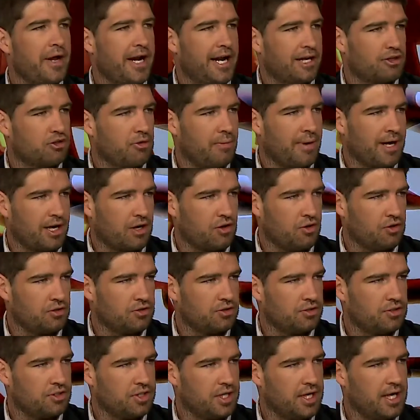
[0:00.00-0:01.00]
a esto,
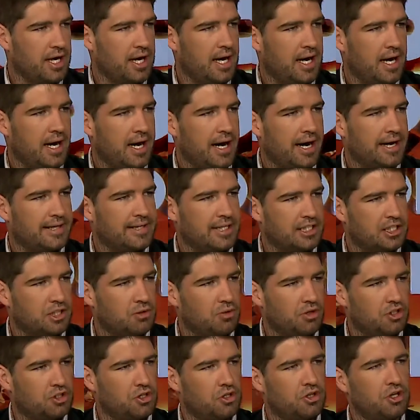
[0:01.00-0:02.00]
Marcos, ¿sí? a, esta
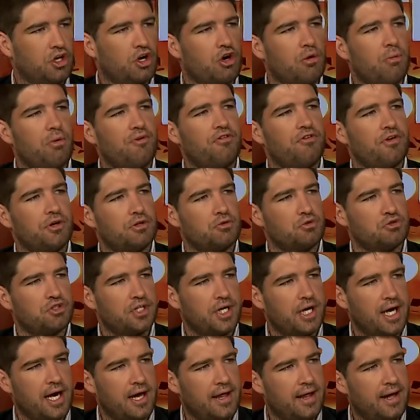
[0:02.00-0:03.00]
situación de cómo fue tu
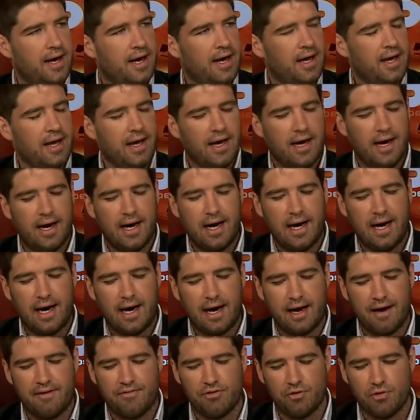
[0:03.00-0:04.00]
llegada
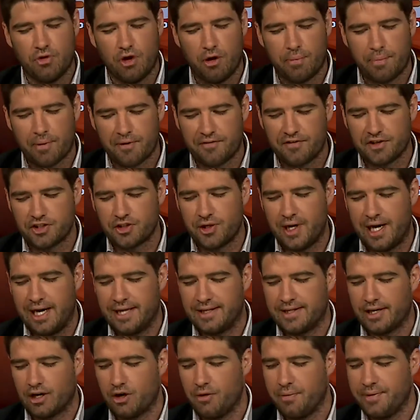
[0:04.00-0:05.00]
al fútbol profesional,
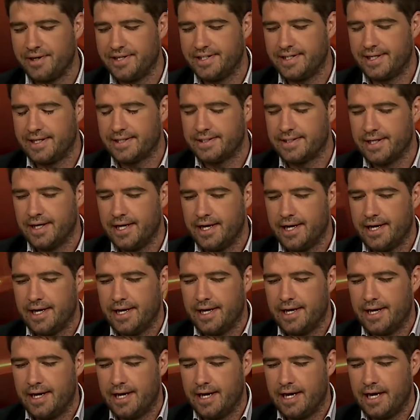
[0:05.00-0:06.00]
entre comillas.
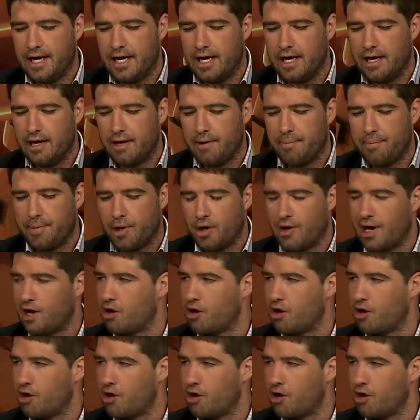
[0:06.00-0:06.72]
Eh, pero la